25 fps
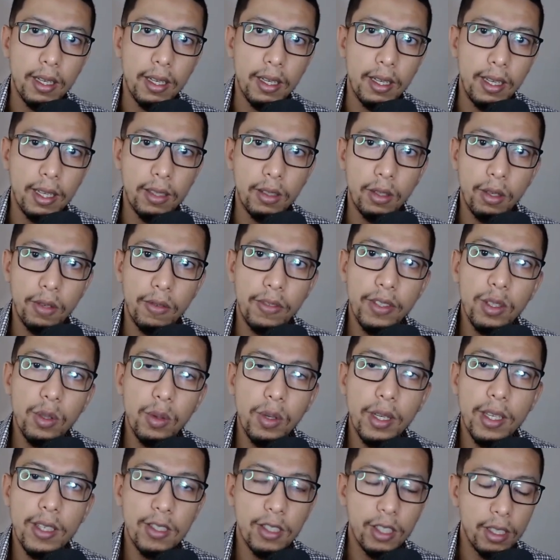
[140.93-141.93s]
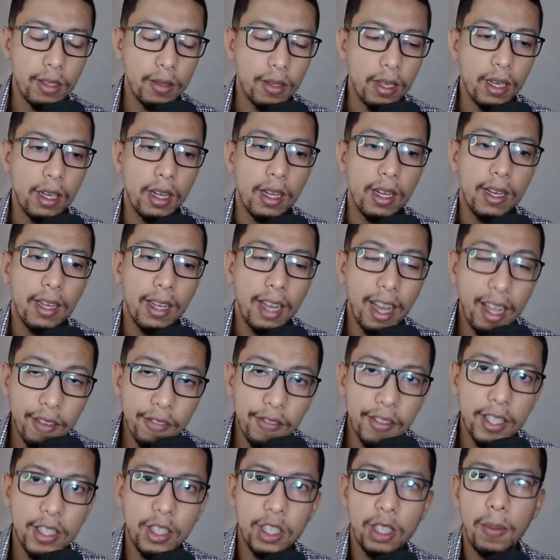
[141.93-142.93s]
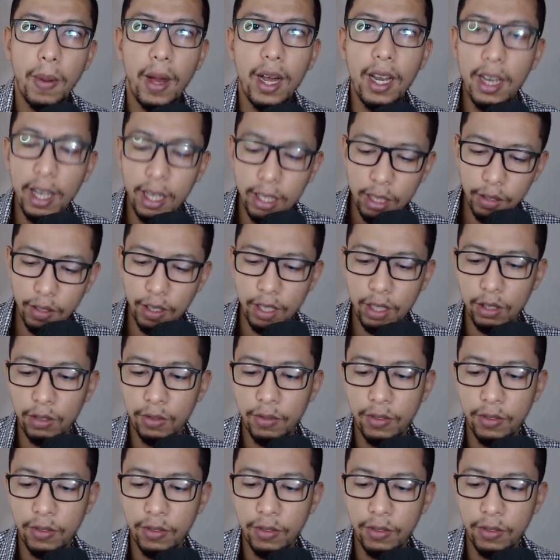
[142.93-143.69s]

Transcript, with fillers: لانه يعني الفيديو كيجي اللايف كيجي بحال تفرج